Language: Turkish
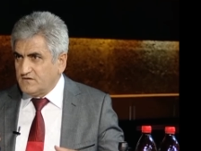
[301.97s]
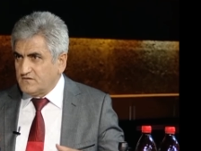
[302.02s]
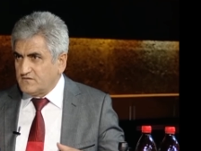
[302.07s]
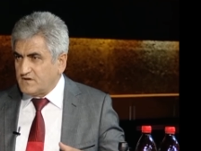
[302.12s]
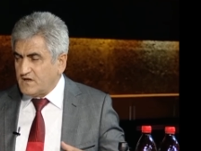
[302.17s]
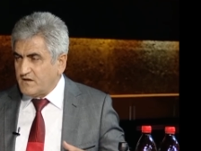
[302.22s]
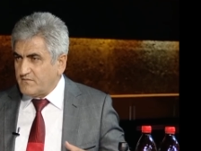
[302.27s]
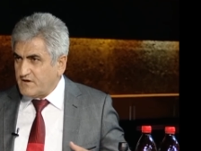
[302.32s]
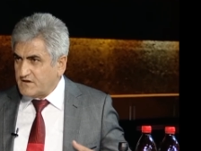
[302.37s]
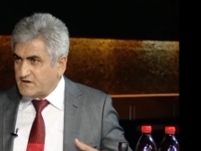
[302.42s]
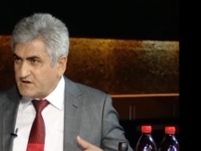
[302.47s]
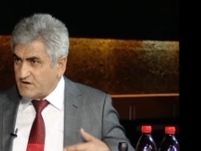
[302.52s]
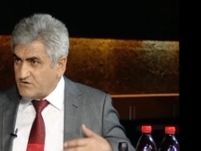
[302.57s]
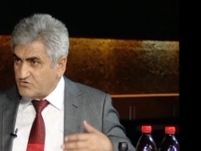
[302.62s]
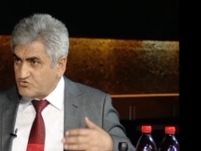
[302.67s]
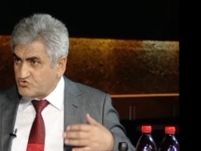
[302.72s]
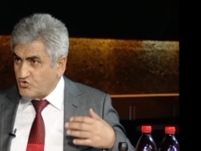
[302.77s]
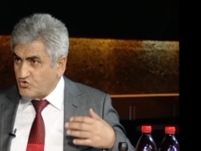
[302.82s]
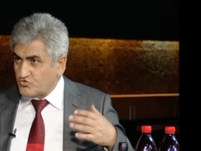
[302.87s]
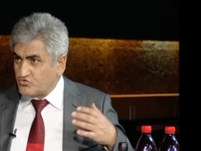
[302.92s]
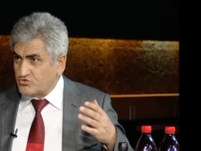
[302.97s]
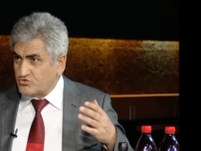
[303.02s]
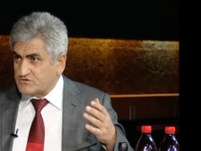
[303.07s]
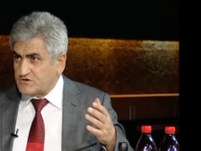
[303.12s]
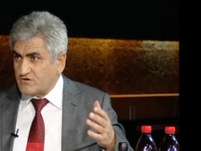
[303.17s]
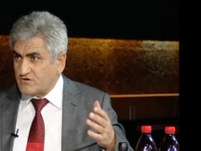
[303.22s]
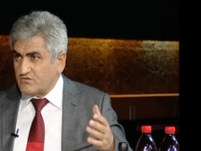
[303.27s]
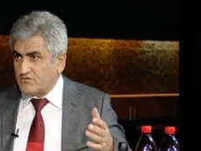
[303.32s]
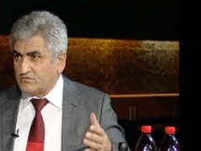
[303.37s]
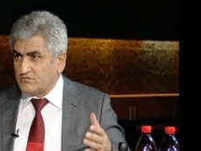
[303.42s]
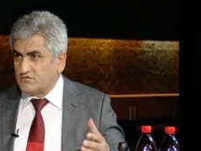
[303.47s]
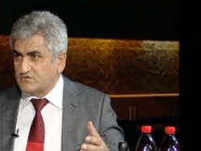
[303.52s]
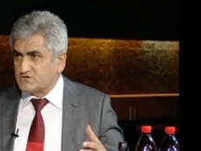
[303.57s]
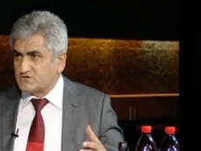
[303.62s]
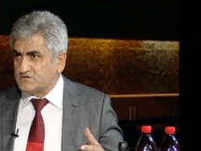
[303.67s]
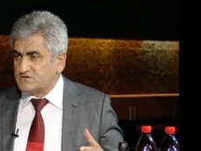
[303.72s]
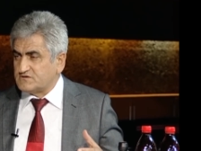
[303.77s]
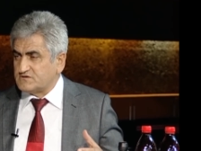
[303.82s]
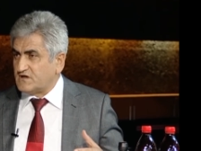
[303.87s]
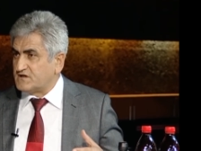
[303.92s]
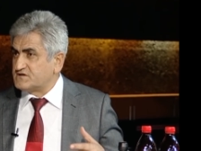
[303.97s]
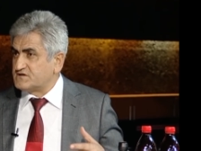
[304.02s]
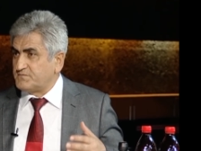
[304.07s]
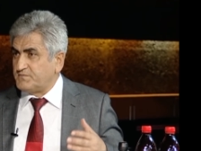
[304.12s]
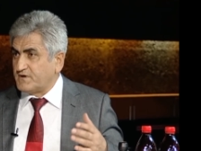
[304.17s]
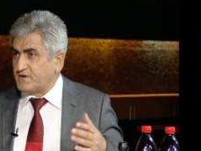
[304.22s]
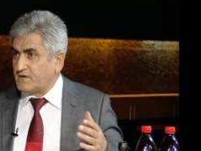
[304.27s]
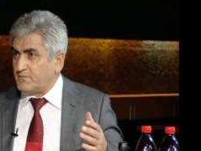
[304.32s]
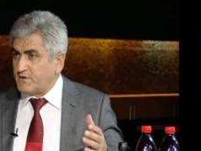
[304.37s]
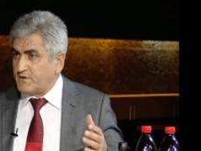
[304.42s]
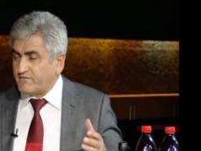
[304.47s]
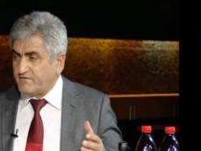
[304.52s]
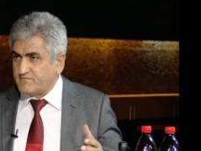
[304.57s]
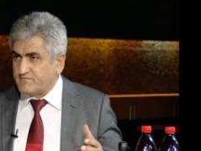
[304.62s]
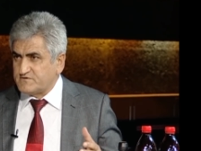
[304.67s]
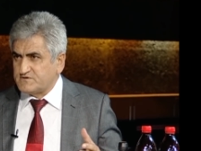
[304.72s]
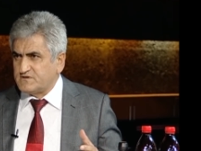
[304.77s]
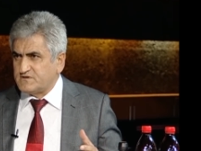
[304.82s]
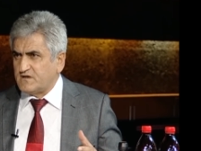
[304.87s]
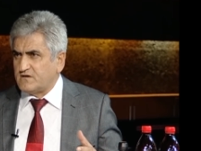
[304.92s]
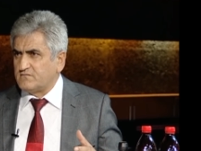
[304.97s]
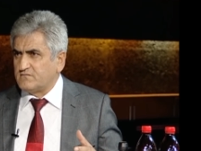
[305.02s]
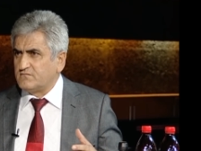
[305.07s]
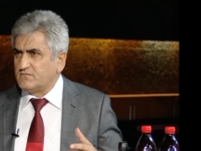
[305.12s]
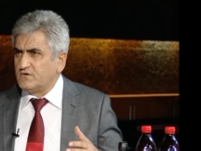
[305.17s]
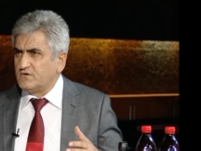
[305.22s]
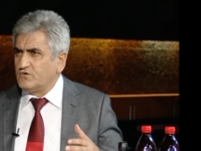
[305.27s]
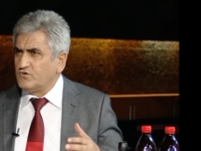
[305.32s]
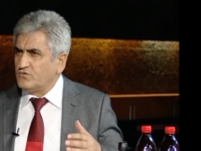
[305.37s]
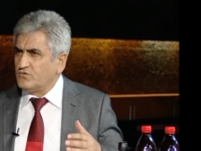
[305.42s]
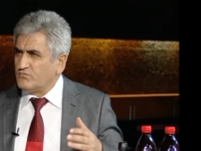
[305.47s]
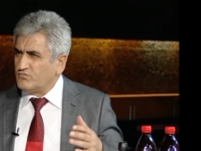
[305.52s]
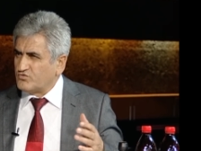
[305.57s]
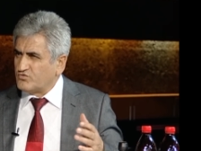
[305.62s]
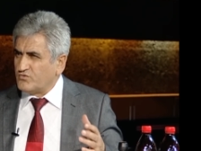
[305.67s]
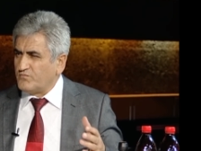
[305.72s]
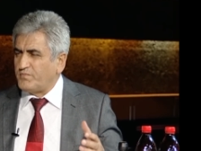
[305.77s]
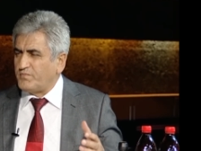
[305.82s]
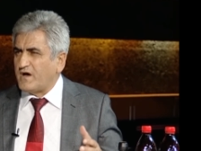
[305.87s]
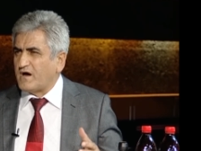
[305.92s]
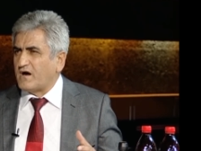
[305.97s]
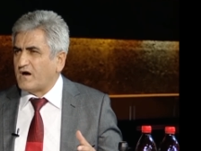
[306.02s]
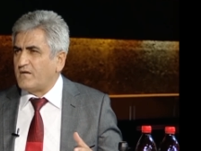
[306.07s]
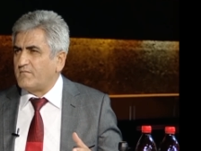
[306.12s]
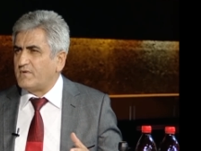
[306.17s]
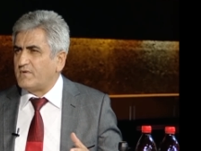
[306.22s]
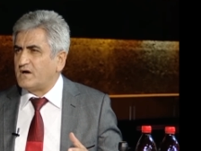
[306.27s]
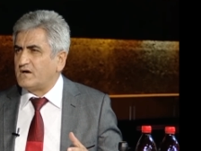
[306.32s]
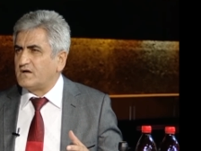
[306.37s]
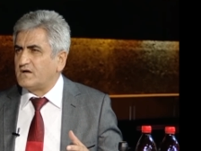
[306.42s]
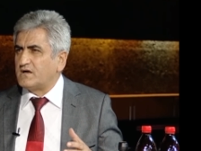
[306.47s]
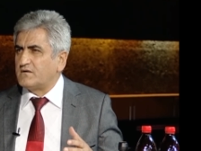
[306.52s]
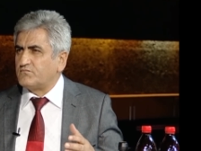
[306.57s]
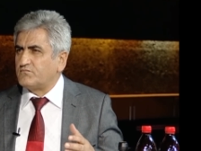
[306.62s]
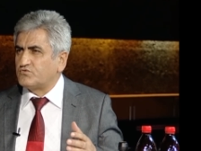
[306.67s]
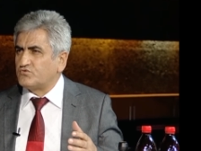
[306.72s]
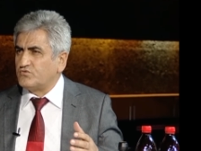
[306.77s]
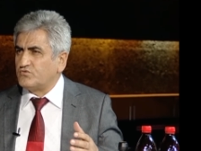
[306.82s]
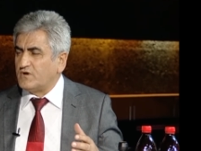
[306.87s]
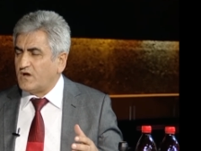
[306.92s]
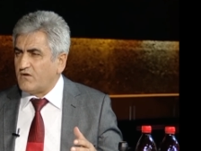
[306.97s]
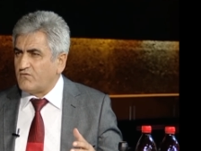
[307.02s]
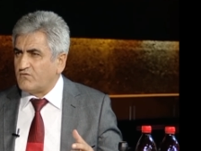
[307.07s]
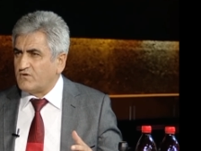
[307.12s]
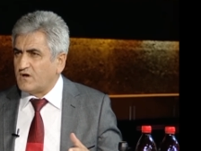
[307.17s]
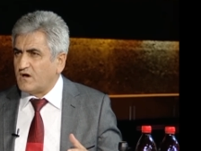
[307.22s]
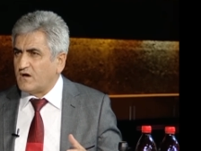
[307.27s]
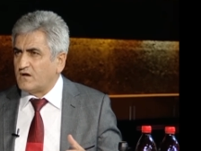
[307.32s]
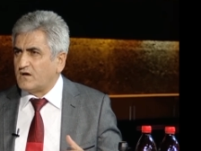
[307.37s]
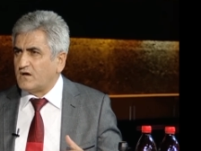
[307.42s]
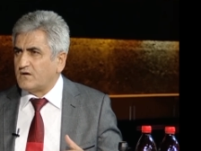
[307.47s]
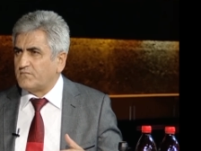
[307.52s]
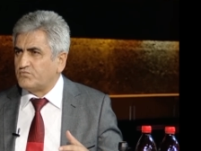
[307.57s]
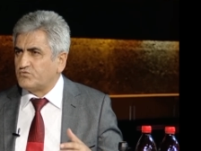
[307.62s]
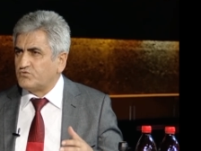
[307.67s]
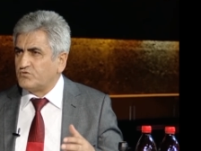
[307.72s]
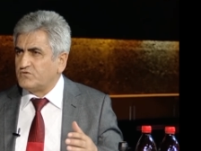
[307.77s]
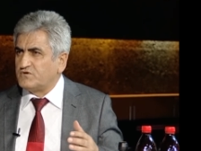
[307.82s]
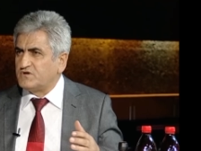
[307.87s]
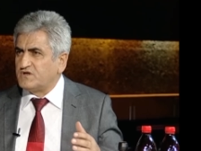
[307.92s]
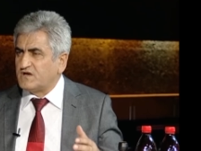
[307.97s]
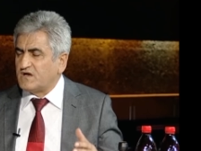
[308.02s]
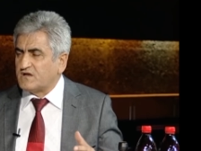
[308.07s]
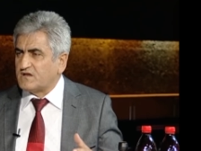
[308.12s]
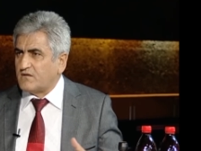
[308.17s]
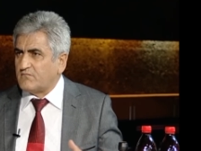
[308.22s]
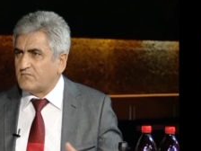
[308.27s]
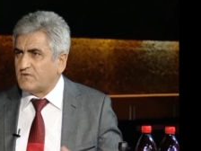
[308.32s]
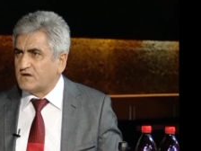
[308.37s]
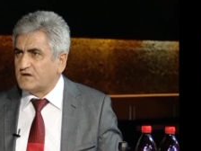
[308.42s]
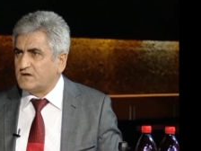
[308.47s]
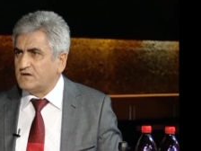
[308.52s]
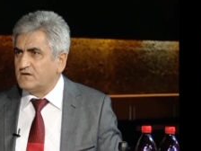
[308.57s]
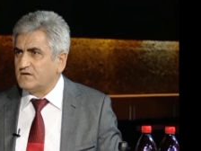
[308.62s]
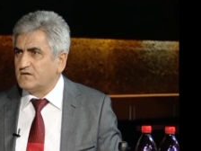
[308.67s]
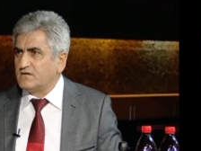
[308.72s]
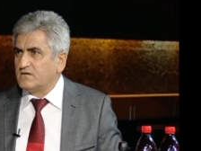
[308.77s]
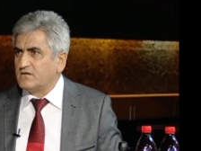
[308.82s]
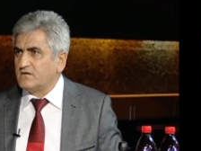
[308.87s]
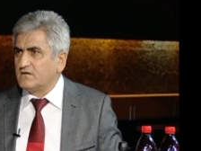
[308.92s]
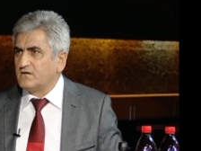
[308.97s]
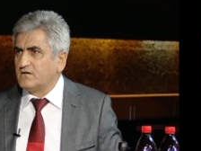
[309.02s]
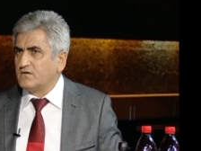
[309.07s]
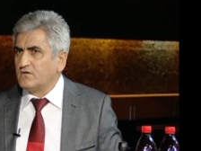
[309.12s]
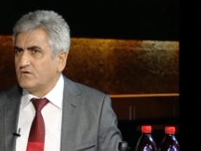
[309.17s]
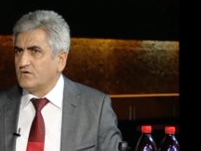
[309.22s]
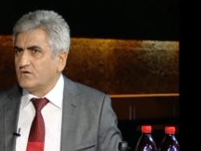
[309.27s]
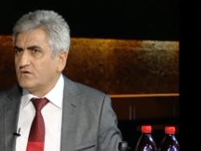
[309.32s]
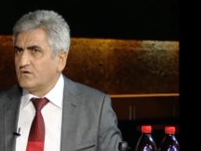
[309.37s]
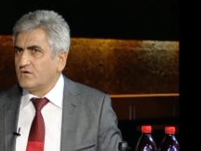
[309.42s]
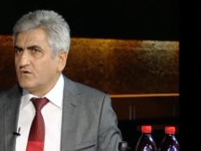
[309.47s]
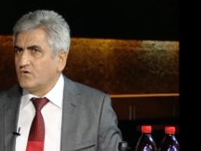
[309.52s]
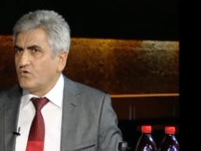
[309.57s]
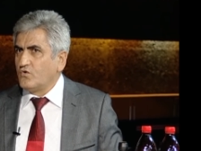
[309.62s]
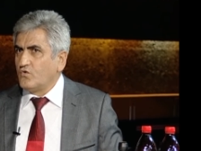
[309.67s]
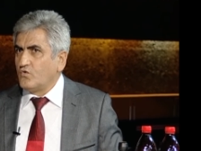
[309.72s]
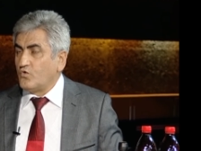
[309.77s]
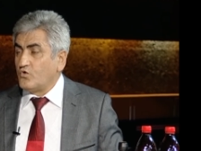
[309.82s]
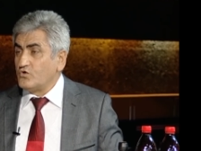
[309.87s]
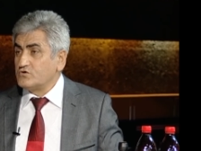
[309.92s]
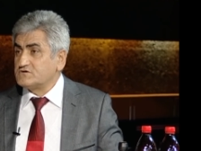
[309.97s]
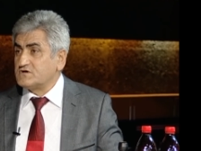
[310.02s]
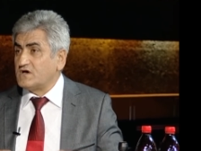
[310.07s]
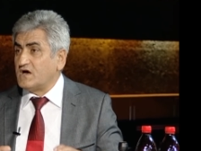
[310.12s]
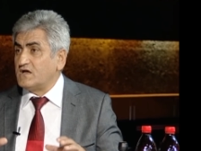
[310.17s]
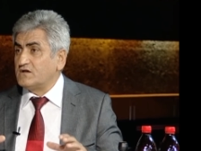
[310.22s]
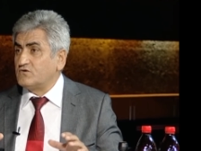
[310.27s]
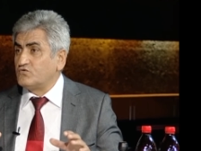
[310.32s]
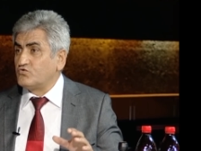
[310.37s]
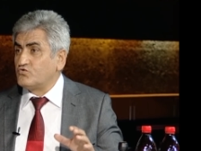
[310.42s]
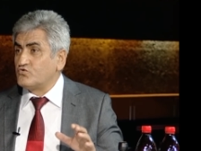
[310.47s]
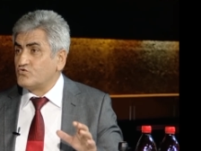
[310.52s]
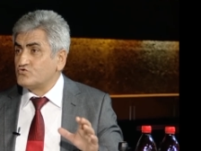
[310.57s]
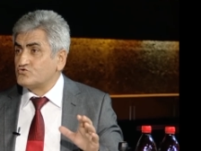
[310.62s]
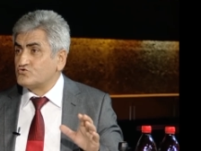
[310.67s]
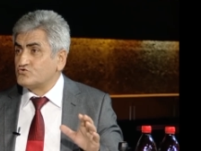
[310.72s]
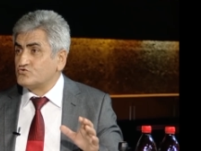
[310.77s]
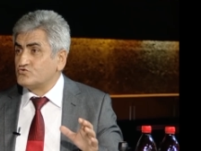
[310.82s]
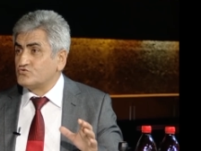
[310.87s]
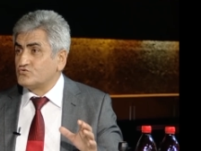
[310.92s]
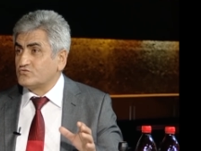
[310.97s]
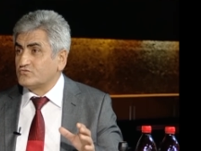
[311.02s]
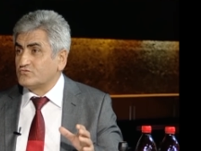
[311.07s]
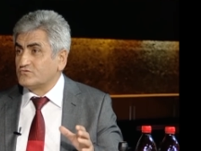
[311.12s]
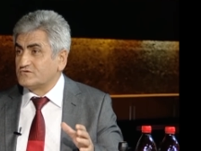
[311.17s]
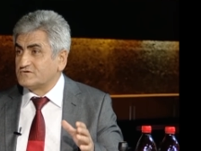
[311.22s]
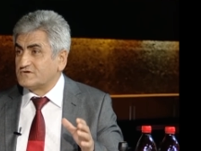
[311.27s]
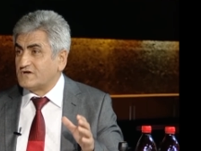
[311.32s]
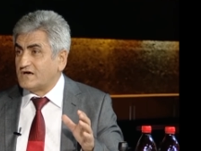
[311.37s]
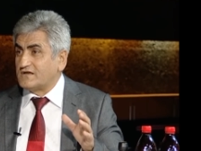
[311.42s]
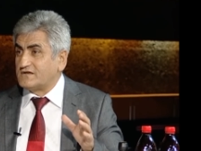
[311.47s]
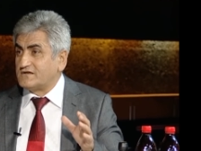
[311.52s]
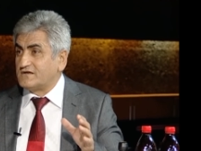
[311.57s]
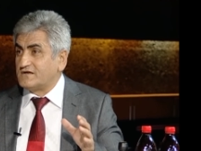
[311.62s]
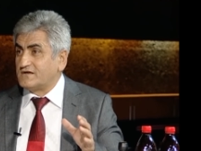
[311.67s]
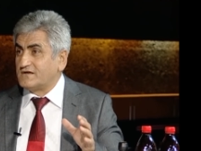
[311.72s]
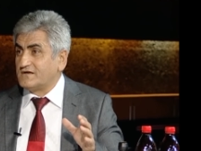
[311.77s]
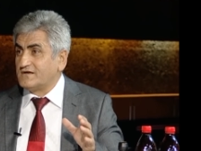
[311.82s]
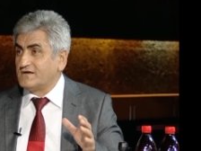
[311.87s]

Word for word: Demet çok yüksek olduğu için sadece Peygamber Efendimiz değil, bütün peygamberler, bütün evliyalar, bütün din adamları o saat huşu saati